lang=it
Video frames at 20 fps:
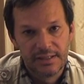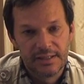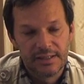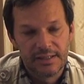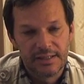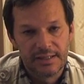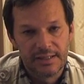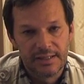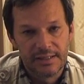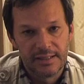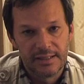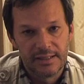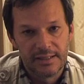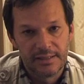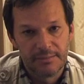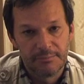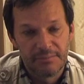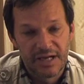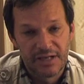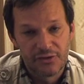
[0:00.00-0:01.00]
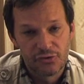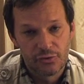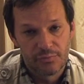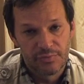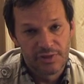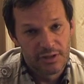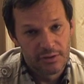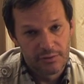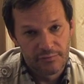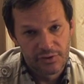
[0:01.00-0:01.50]
eh, maggio
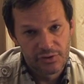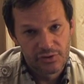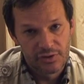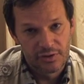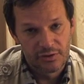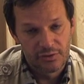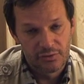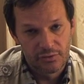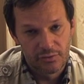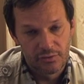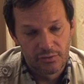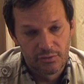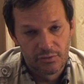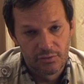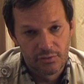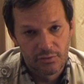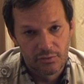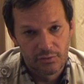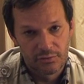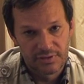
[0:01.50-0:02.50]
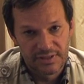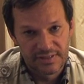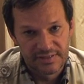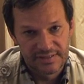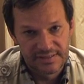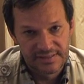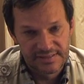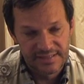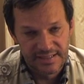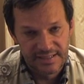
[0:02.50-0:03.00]
1980
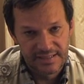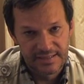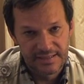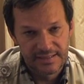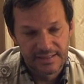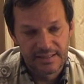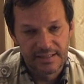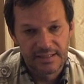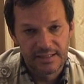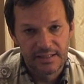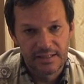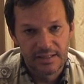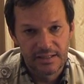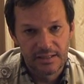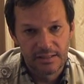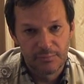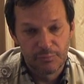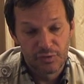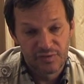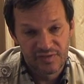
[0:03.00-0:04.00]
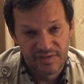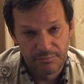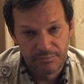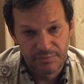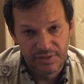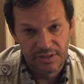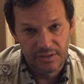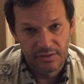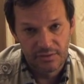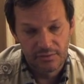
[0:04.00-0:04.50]
87 in
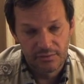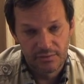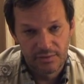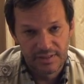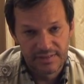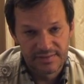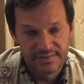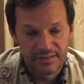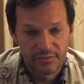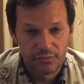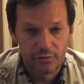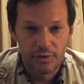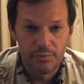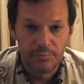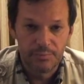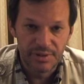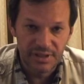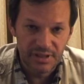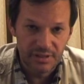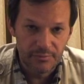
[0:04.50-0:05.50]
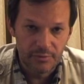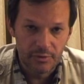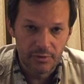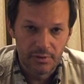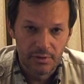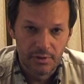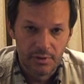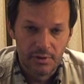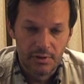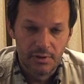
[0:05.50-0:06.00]
Mozambico. È stato il
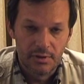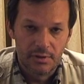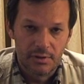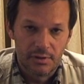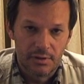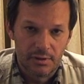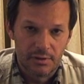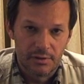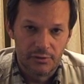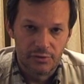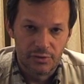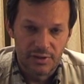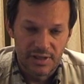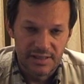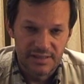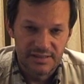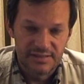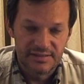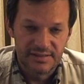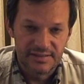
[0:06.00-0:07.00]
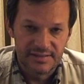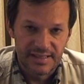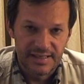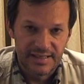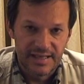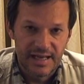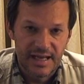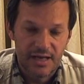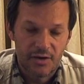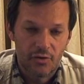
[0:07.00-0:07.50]
primo eh, giornalista
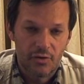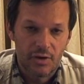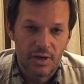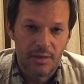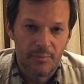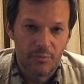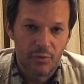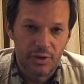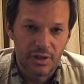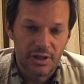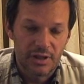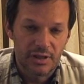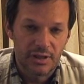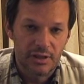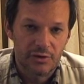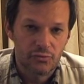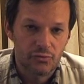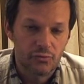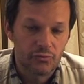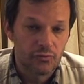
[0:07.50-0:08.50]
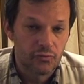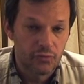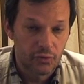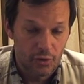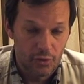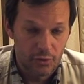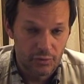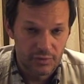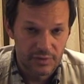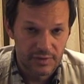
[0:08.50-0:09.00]
italiano a morire su un
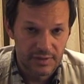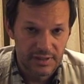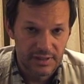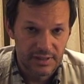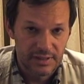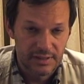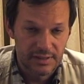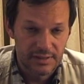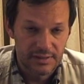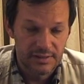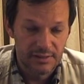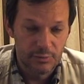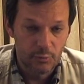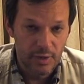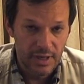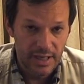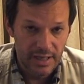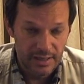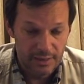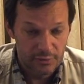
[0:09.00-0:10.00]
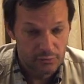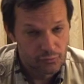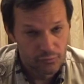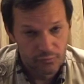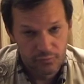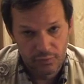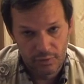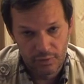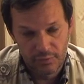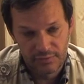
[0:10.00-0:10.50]
fronte di guerra,
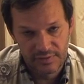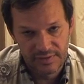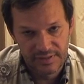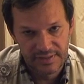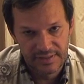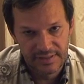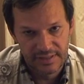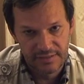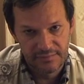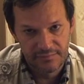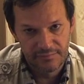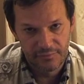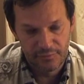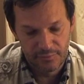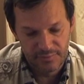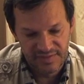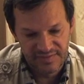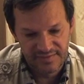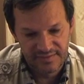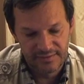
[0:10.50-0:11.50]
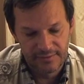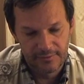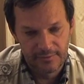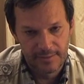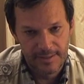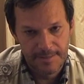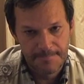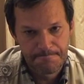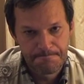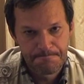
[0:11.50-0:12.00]
sul fronte
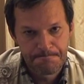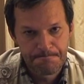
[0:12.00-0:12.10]
dell'informazione.